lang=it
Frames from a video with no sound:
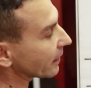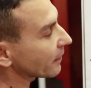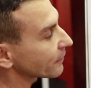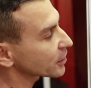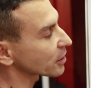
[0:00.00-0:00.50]

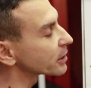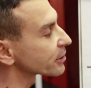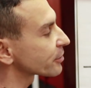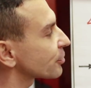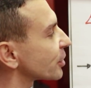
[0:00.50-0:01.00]
Invece
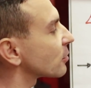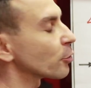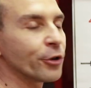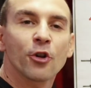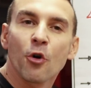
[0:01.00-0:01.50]
questo
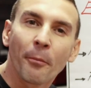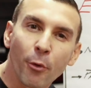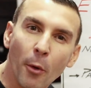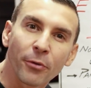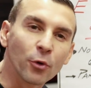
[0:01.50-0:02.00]
soggetto non
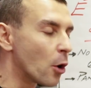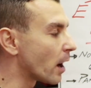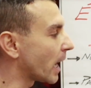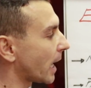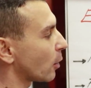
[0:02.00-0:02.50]
può più